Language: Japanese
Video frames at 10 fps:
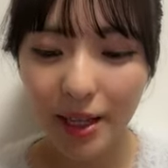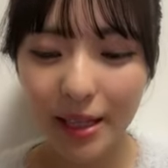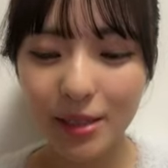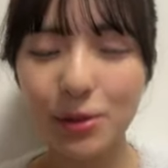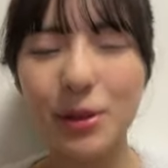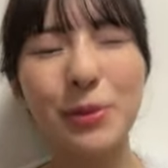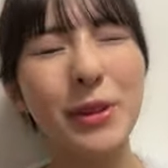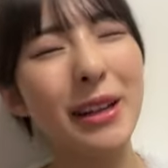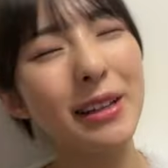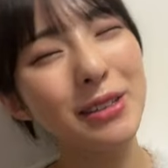いやそうでも
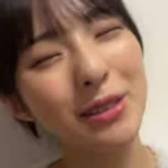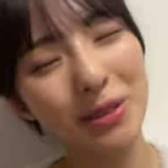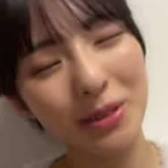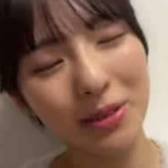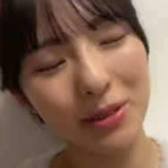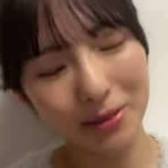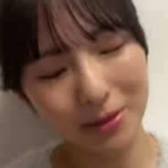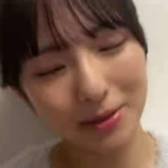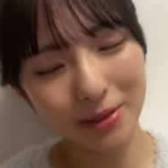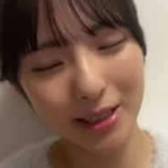ねちょっと
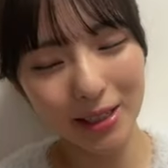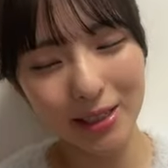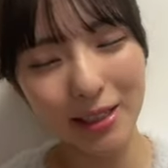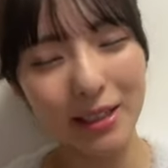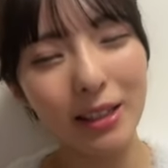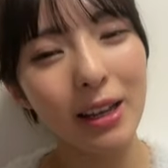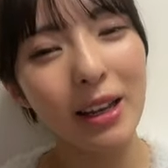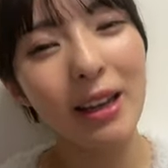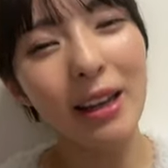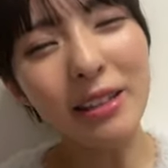私遠
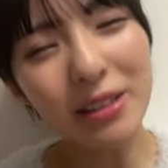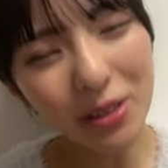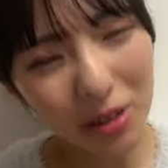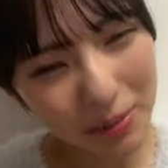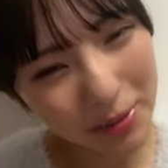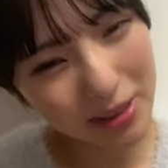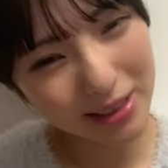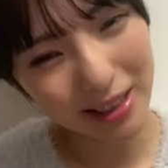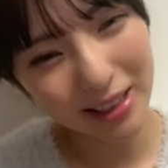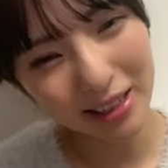距離
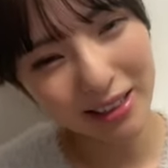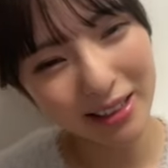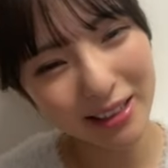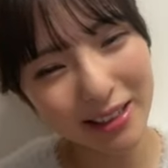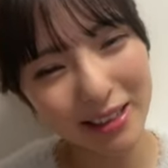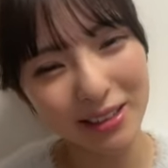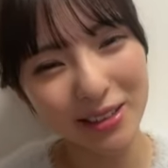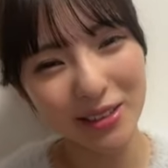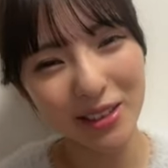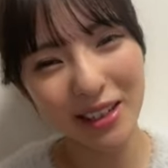ポスターやりたかったんで
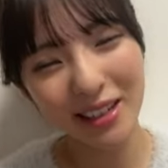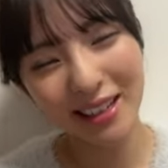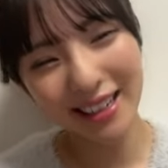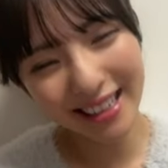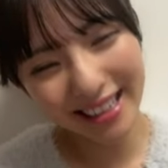すよね